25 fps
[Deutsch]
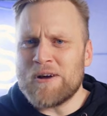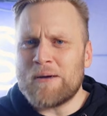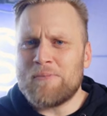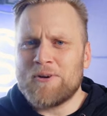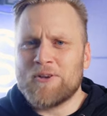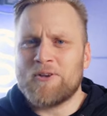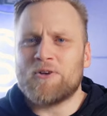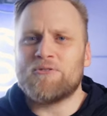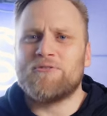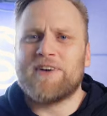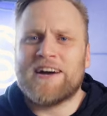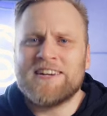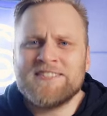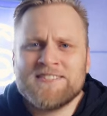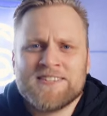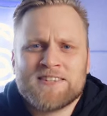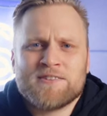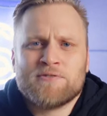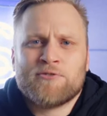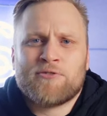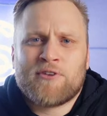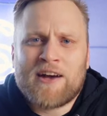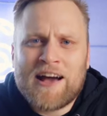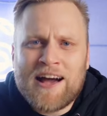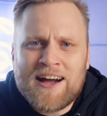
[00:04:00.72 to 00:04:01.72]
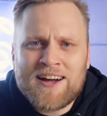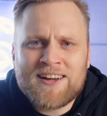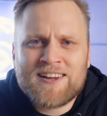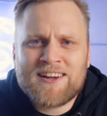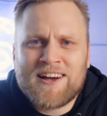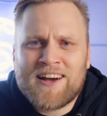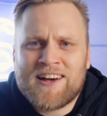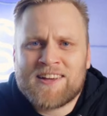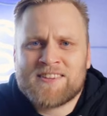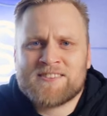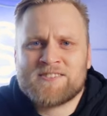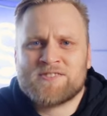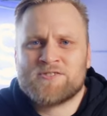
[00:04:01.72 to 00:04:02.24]
aber noch weitere Fragen
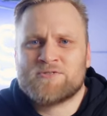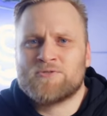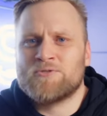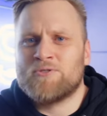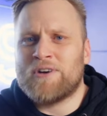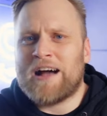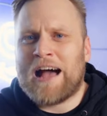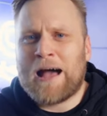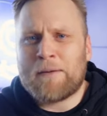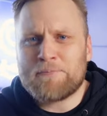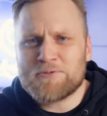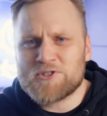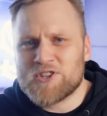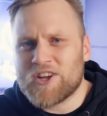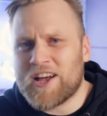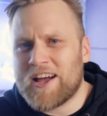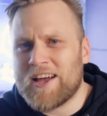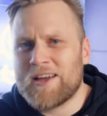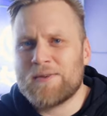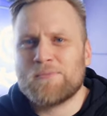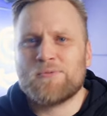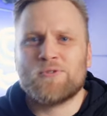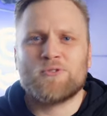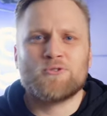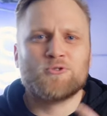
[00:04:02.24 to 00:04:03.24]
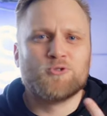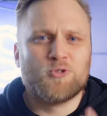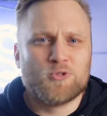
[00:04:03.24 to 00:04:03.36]
hast zu Abschreibung,